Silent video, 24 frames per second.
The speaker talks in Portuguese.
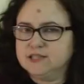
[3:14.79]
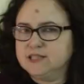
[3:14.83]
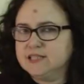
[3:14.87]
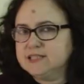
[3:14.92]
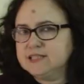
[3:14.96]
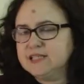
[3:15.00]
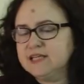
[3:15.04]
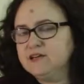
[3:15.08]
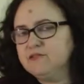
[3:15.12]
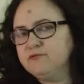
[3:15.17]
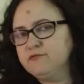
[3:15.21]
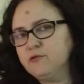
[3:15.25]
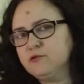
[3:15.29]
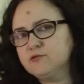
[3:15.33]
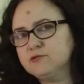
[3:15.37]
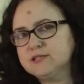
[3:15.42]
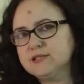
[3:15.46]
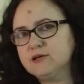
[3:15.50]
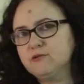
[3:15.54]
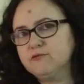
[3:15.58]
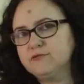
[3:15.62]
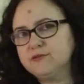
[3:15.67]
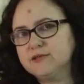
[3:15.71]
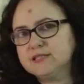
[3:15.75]
desde a
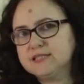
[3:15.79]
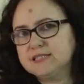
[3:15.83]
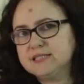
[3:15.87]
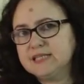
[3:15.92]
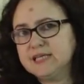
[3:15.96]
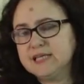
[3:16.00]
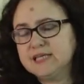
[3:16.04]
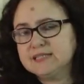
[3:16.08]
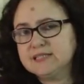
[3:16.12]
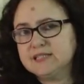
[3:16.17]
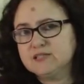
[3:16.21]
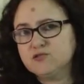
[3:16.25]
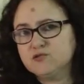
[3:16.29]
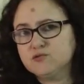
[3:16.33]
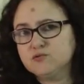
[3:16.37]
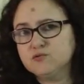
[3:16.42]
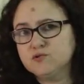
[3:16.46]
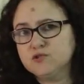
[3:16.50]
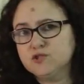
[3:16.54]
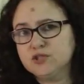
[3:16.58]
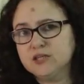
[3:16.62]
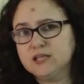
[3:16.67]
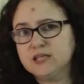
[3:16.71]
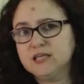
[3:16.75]
Revolução Francesa,
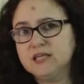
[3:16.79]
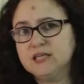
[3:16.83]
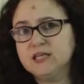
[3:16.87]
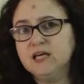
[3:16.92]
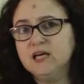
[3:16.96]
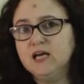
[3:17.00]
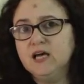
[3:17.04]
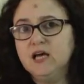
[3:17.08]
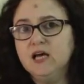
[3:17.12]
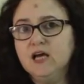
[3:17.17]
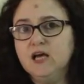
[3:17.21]
discutir que